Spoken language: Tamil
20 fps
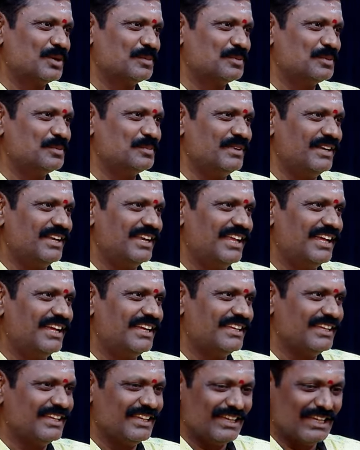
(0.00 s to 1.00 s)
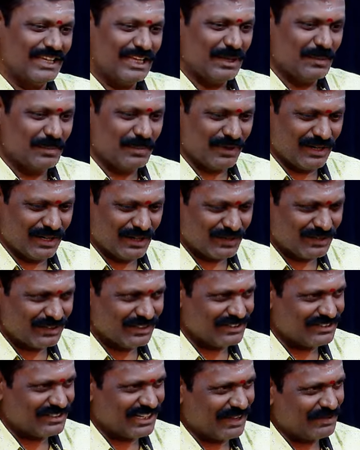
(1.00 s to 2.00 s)
குழப்பமும் இல்லை இப்போ நான்
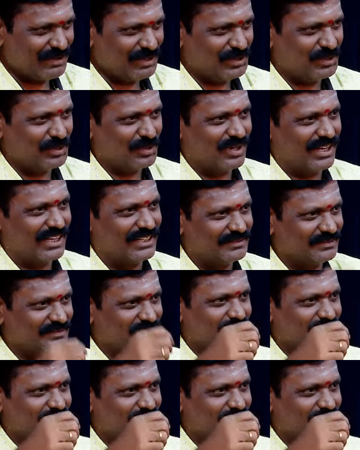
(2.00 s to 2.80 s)
வந்து சாவியை தொடுறேன்